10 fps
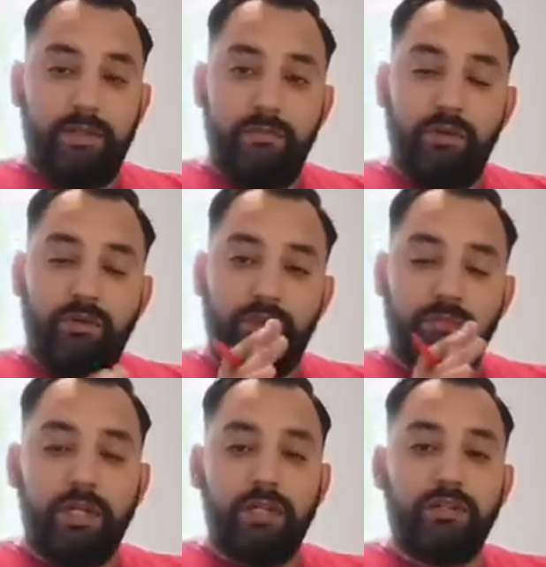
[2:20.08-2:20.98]
كما قلت لكم
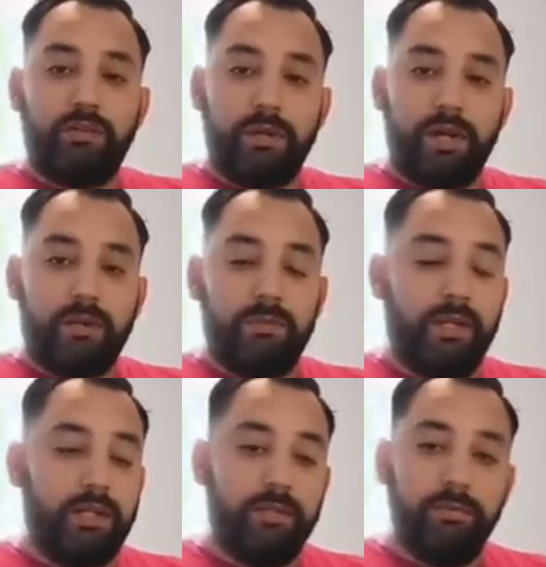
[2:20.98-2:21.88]
نخلي لكم الرقم
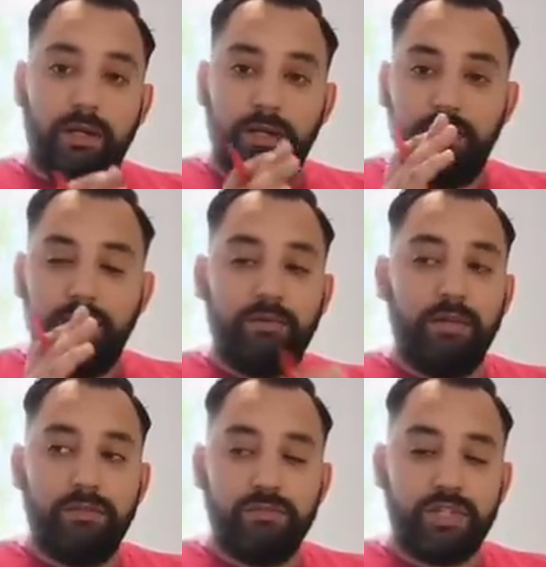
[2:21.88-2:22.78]
هنا اللي بغى
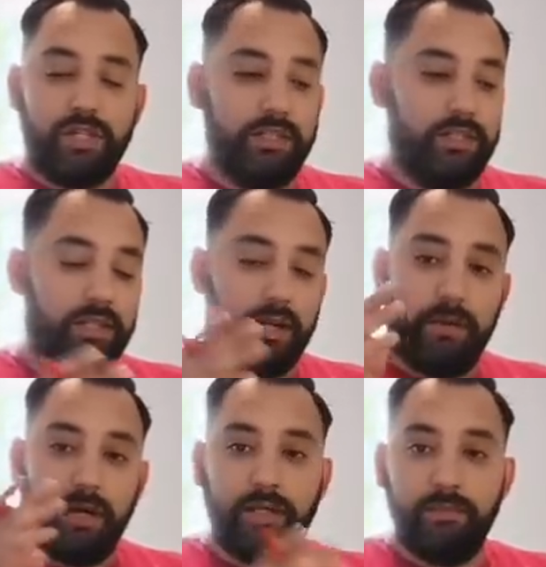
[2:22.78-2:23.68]
اخواني المشاهدين راه
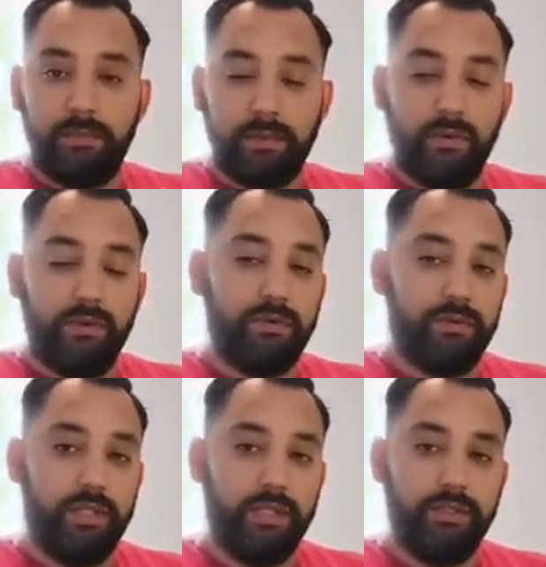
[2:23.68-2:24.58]
باقي ما بقى
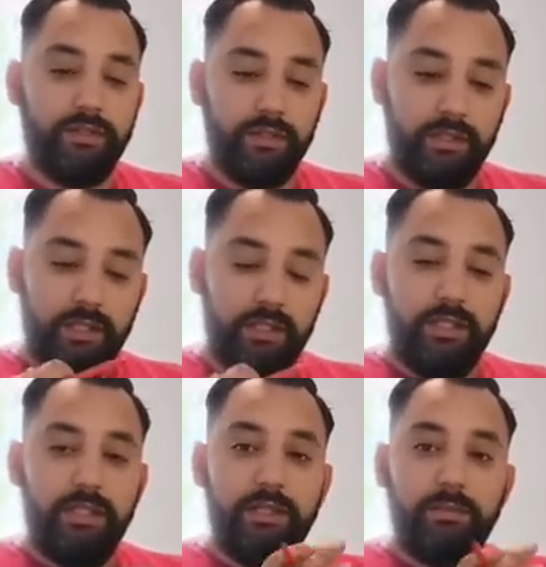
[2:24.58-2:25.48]
والو العيد
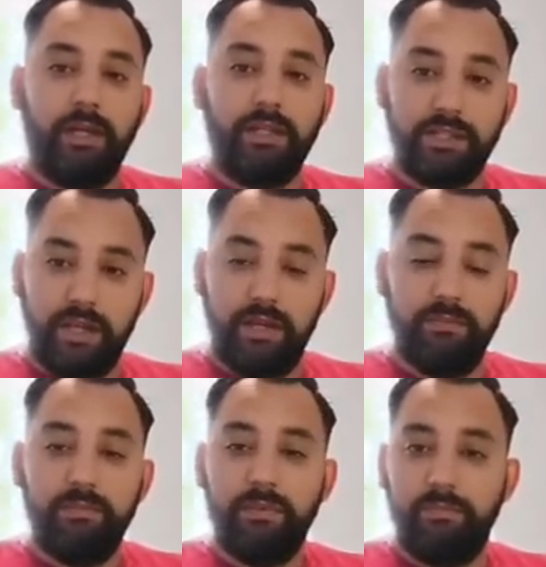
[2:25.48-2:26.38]
اللي بغى
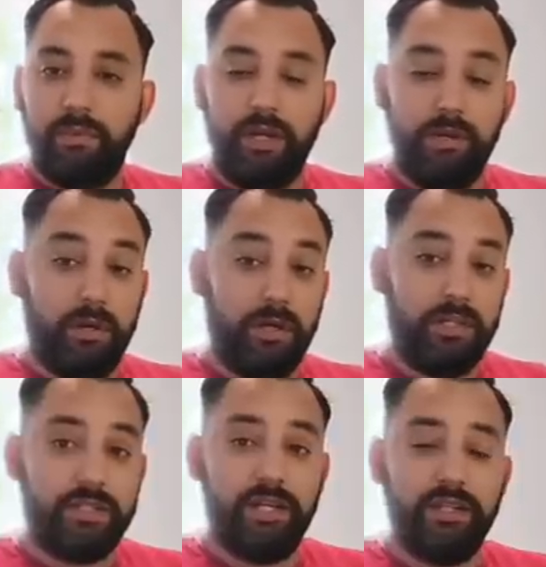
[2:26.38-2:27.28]
يساهم مرحبا
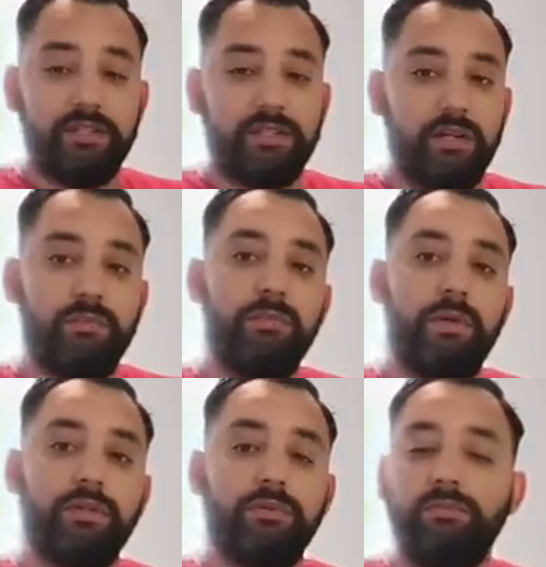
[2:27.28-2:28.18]
حتى حنا نساهموا
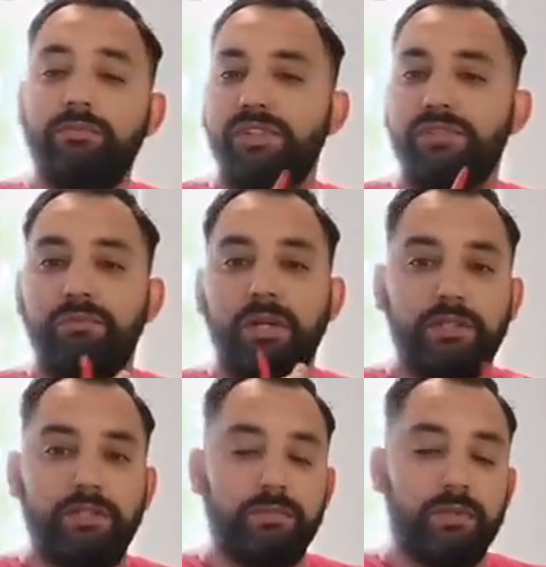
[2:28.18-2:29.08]
معكم باش ما
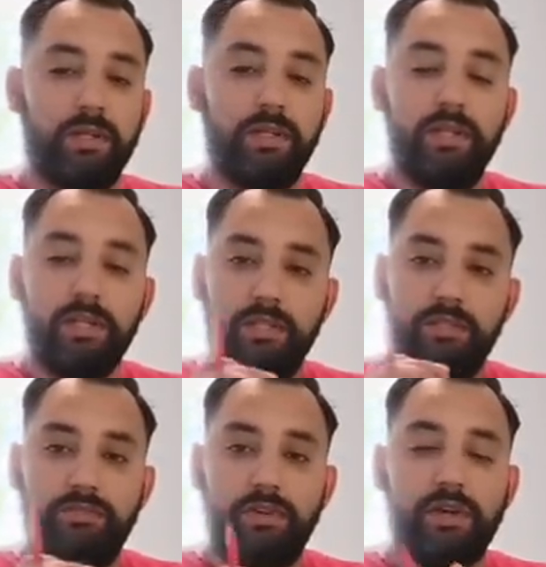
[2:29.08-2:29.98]
كتبونا
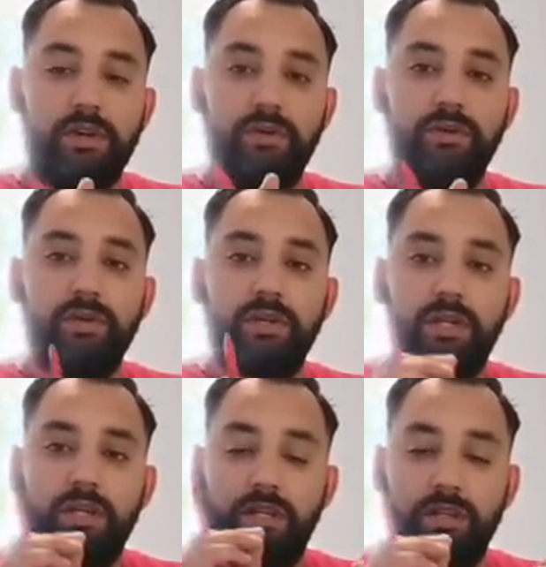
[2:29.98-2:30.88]
تفرحوا
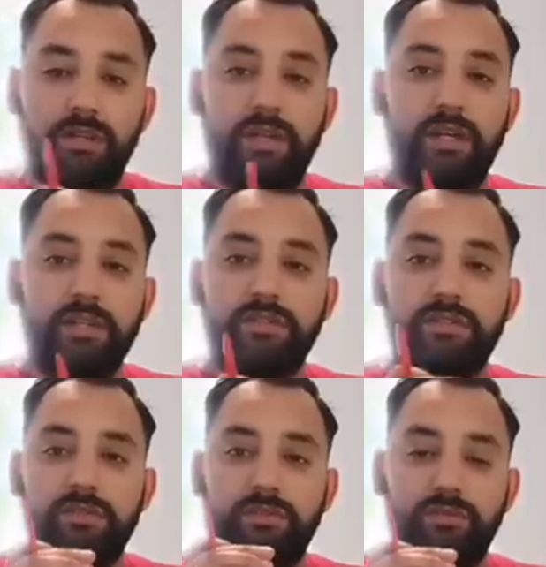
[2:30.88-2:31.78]

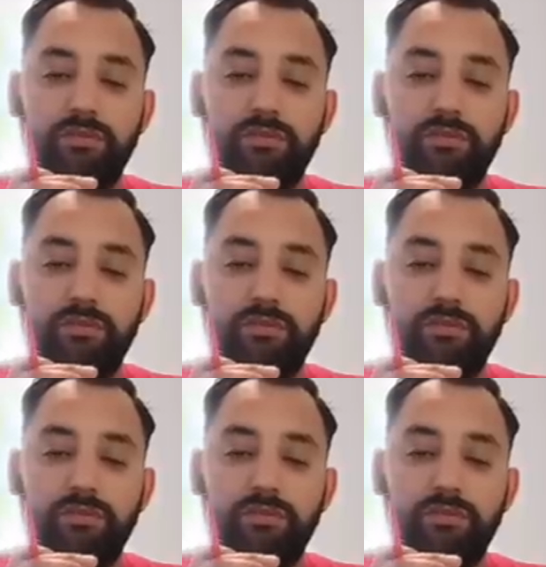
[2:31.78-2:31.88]
الناس